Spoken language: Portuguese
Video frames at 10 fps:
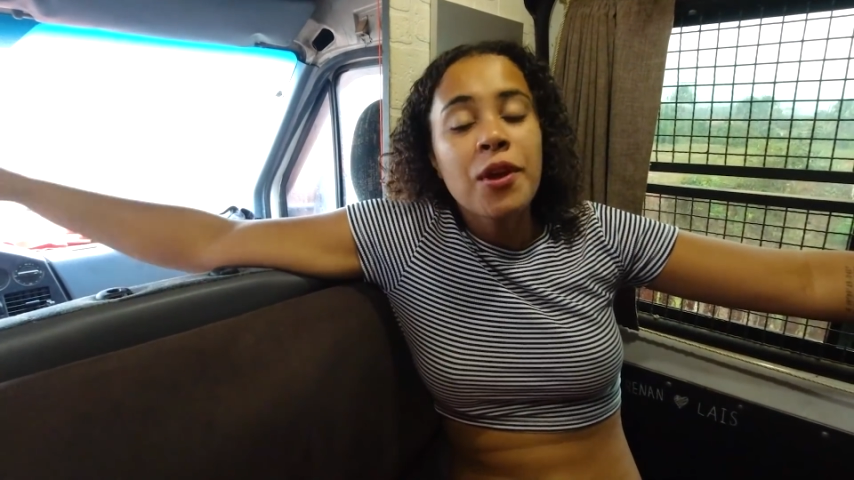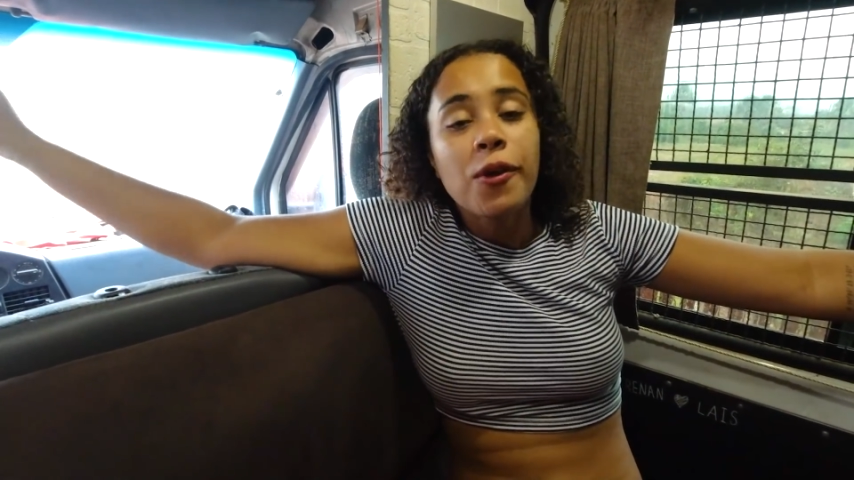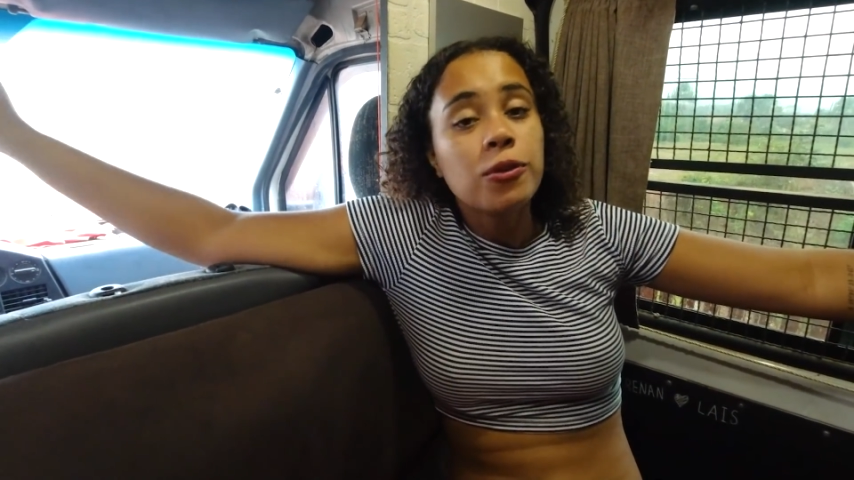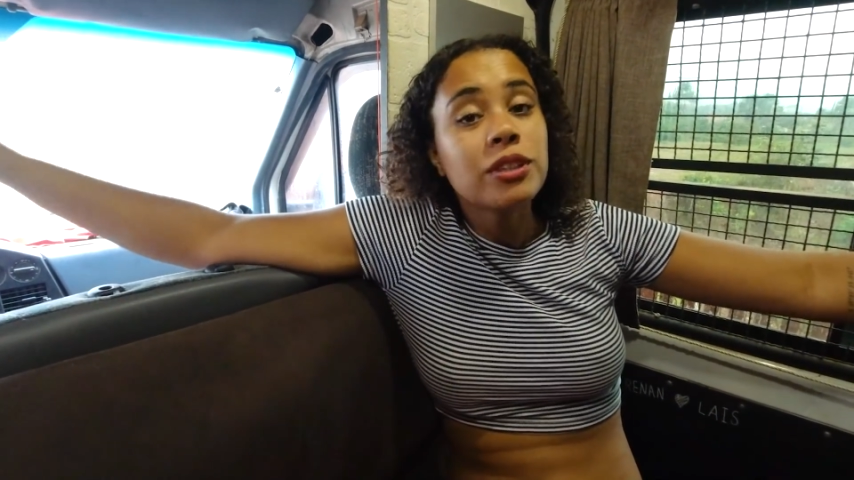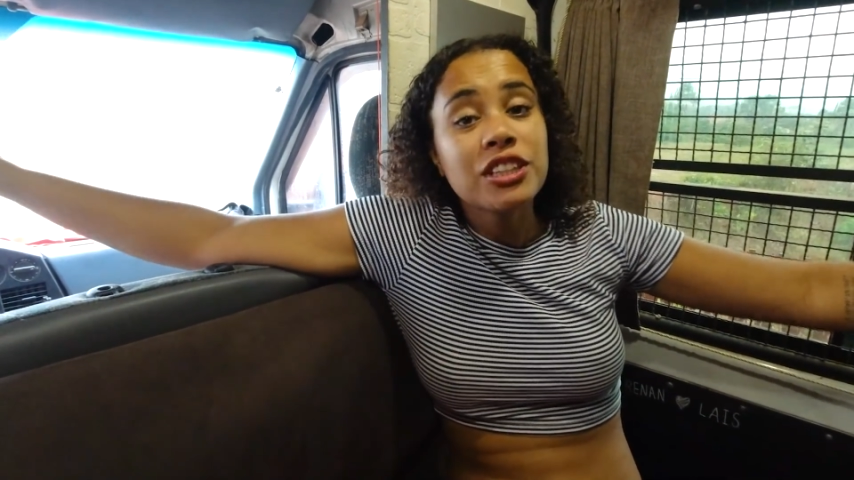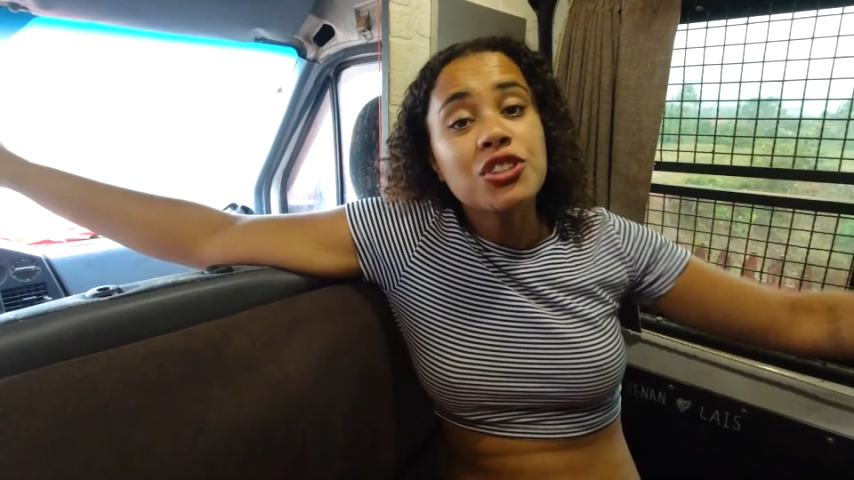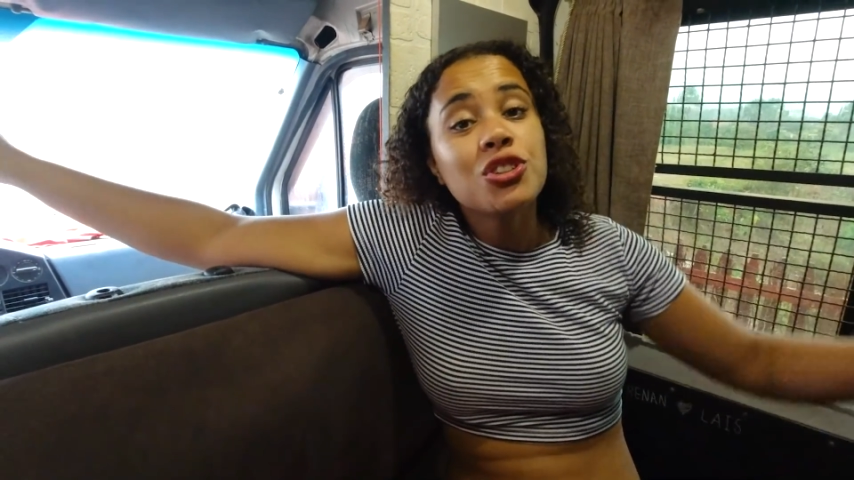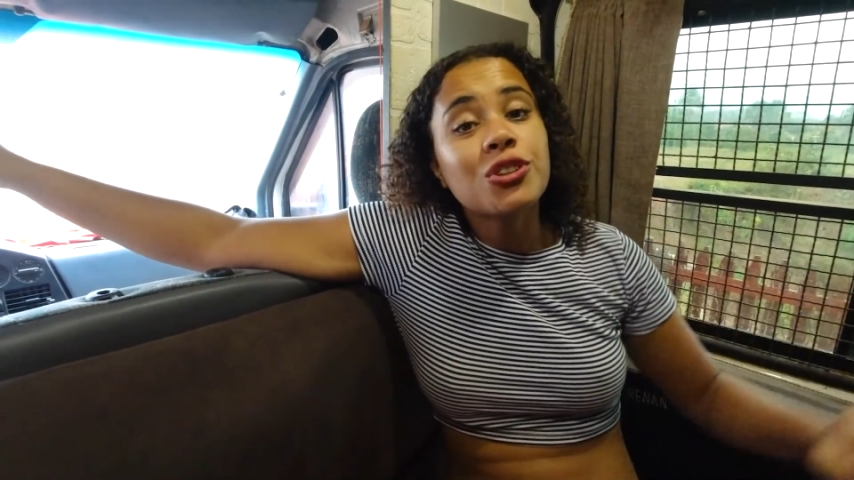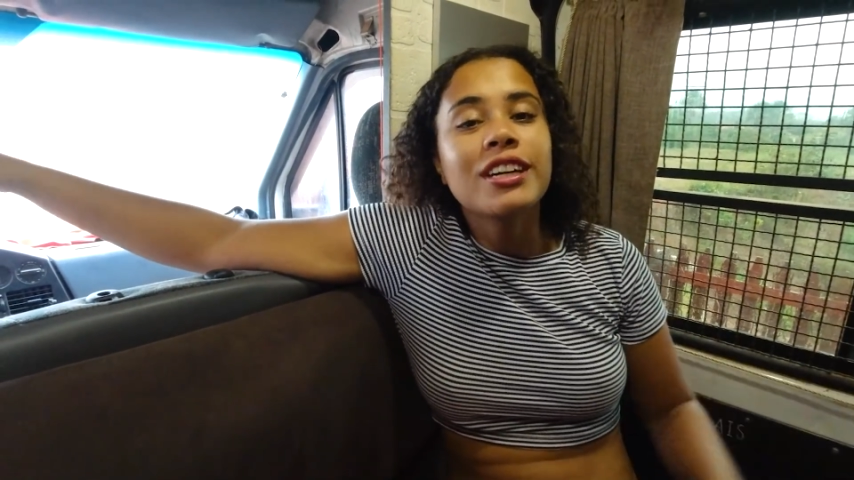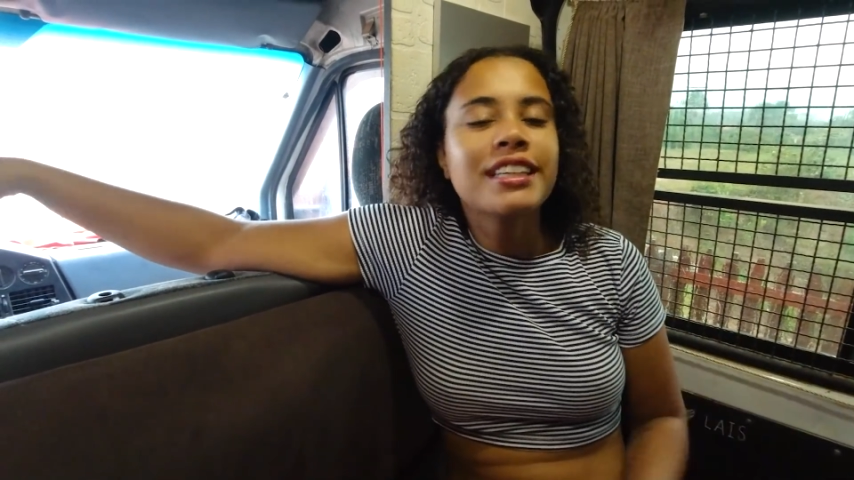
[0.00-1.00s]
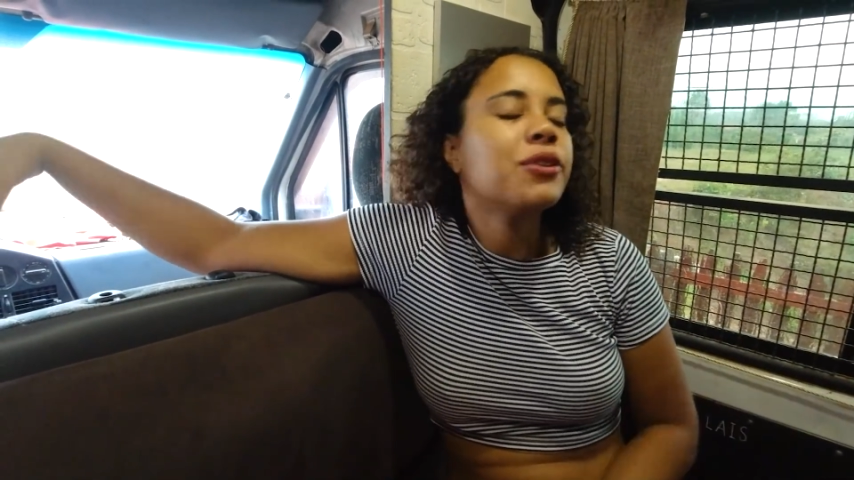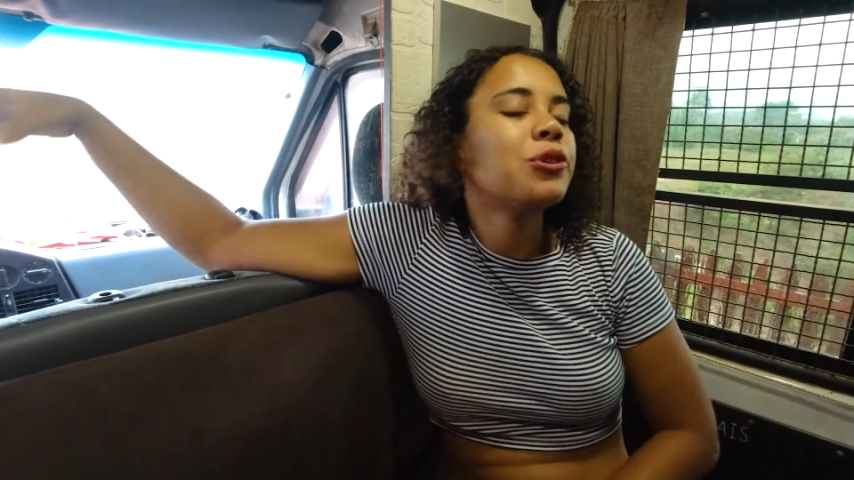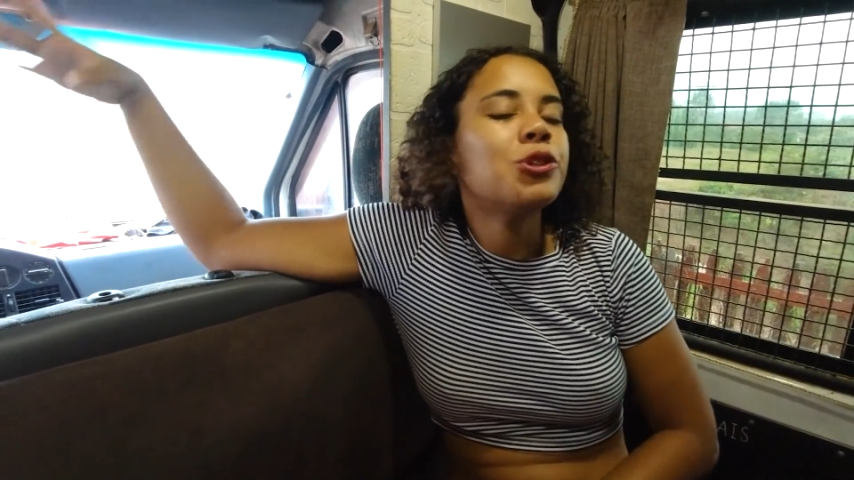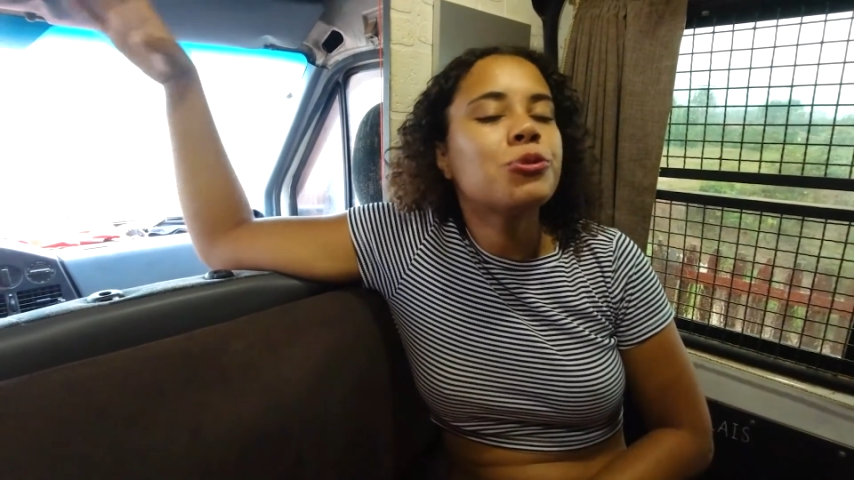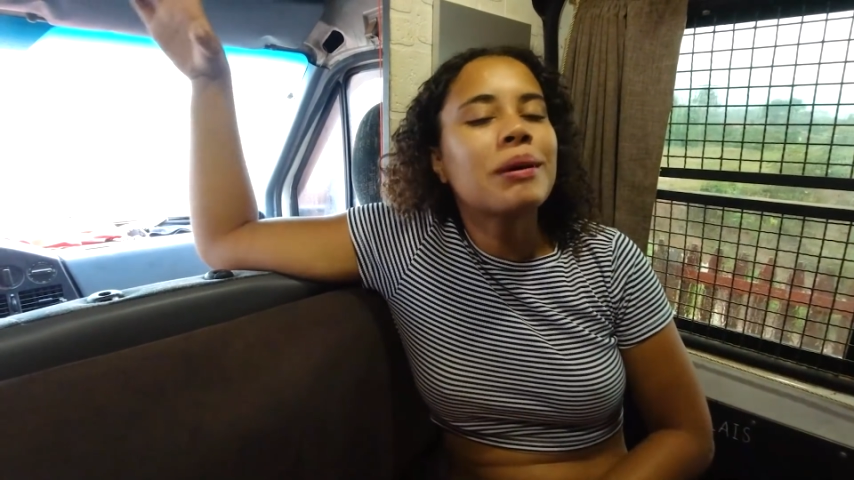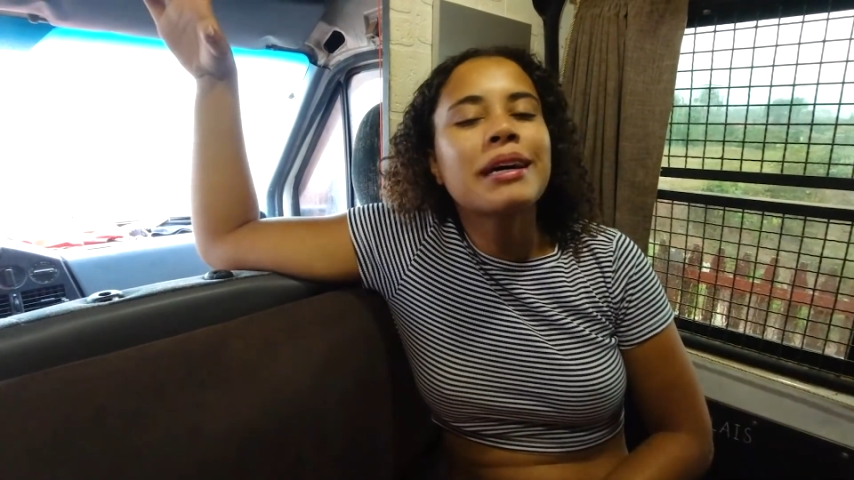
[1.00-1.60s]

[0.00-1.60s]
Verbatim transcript: Ontem a gente chegou aqui, curtiu uma